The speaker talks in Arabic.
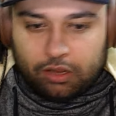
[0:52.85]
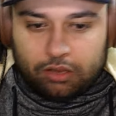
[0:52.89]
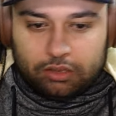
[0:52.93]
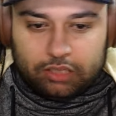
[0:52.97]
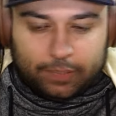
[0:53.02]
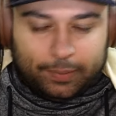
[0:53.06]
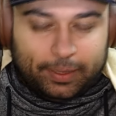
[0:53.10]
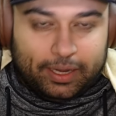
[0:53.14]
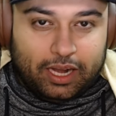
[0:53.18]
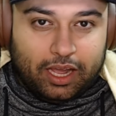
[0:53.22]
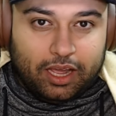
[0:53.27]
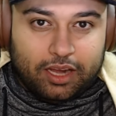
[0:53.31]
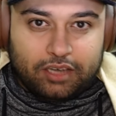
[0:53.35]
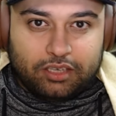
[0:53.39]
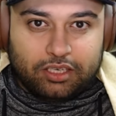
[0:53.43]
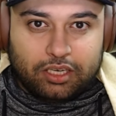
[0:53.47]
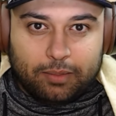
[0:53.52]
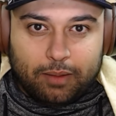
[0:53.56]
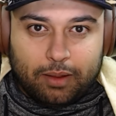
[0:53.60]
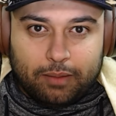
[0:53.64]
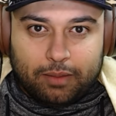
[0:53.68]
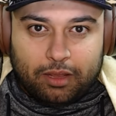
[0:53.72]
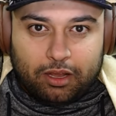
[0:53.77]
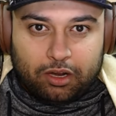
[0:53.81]
طبعا انا
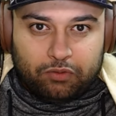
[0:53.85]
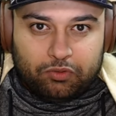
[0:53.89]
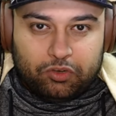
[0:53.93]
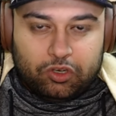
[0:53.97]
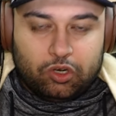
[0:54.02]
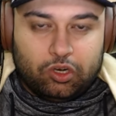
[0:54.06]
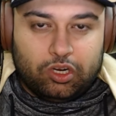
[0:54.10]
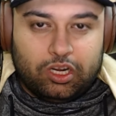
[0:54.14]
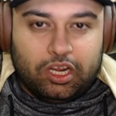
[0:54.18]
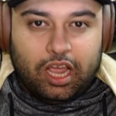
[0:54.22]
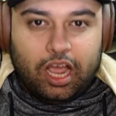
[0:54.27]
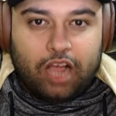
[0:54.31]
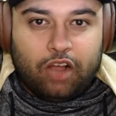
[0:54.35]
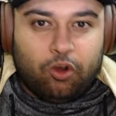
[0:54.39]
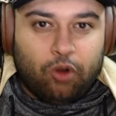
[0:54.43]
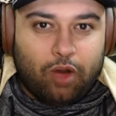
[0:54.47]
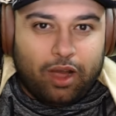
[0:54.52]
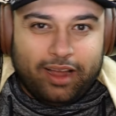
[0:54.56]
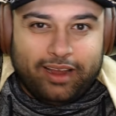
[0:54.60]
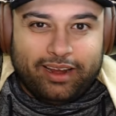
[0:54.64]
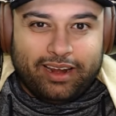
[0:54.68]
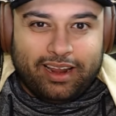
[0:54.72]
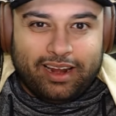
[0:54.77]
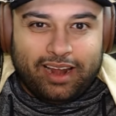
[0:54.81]
شباب اعرف انه اكو
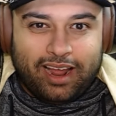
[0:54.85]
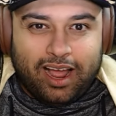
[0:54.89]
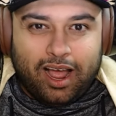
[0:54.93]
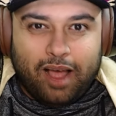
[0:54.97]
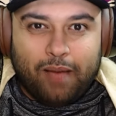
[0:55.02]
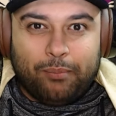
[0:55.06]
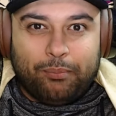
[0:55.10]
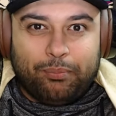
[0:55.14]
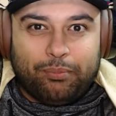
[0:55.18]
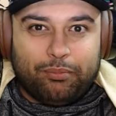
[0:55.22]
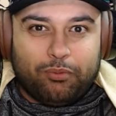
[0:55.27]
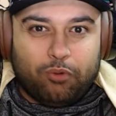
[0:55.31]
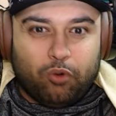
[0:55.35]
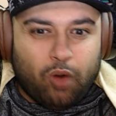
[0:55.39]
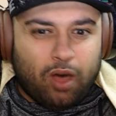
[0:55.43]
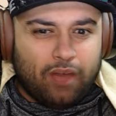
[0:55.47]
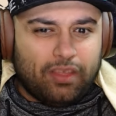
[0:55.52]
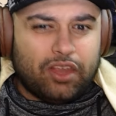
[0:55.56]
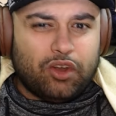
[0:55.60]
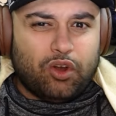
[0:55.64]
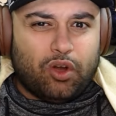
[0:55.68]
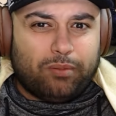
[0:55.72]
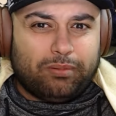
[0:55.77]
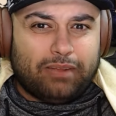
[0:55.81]
هاي الالعاب وهذا
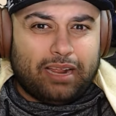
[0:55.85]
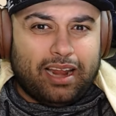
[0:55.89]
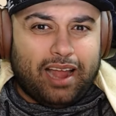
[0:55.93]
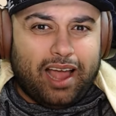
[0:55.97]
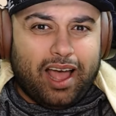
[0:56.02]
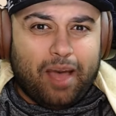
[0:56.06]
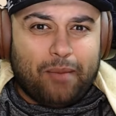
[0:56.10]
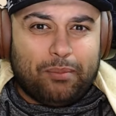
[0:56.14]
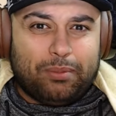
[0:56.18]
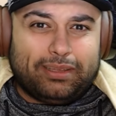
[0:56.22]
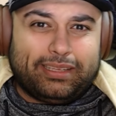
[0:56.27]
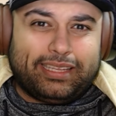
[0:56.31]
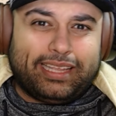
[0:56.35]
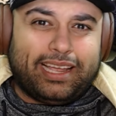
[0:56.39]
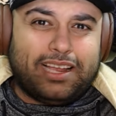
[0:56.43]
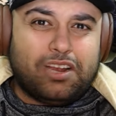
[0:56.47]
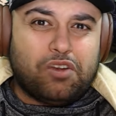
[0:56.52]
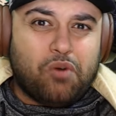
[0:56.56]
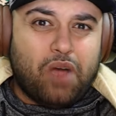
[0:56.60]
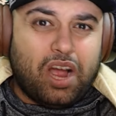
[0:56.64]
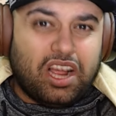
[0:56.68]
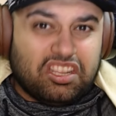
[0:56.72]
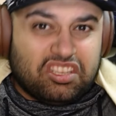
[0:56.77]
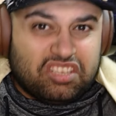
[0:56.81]
النوع من الالعاب تخلي
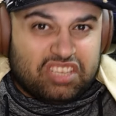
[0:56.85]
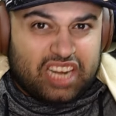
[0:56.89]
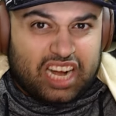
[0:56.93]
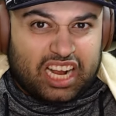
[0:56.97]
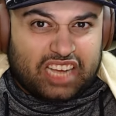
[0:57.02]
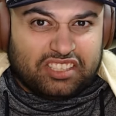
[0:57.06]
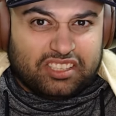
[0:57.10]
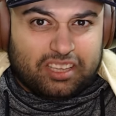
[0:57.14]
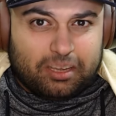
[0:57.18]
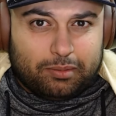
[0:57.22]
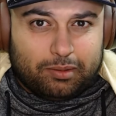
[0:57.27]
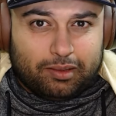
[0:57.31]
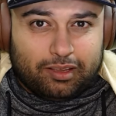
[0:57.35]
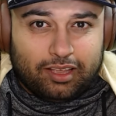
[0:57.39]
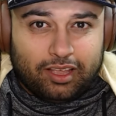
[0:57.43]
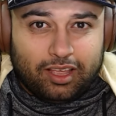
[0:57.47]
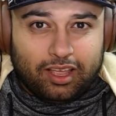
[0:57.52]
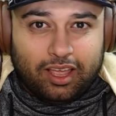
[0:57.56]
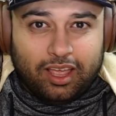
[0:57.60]
الواحد يصير عصبي